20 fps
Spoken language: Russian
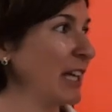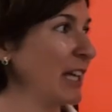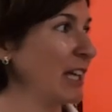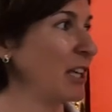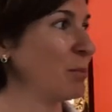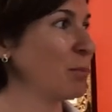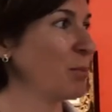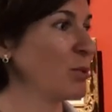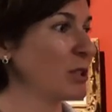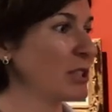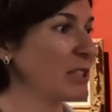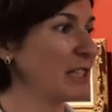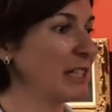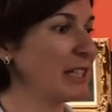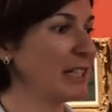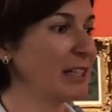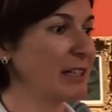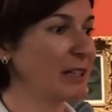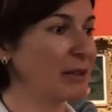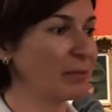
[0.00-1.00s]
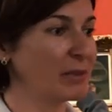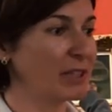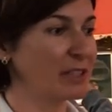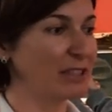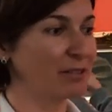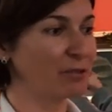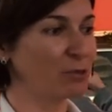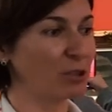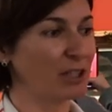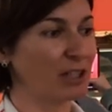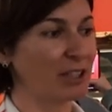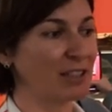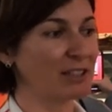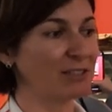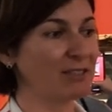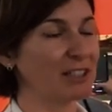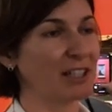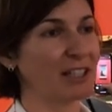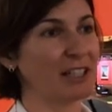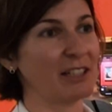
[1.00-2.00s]
И после того, как
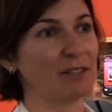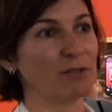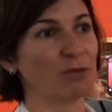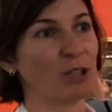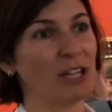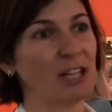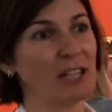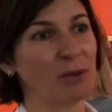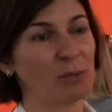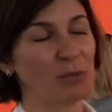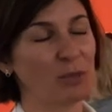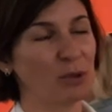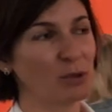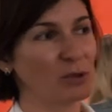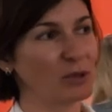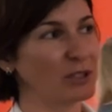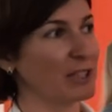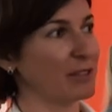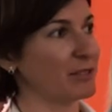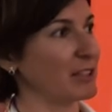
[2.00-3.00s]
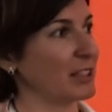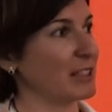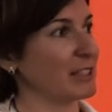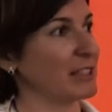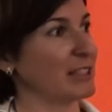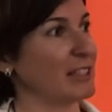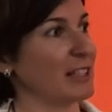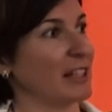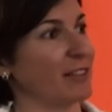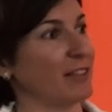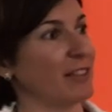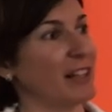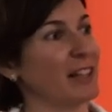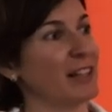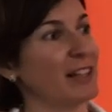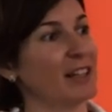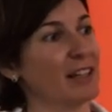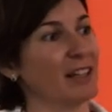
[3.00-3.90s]
отвергли его Олимпию, завтрак на траве,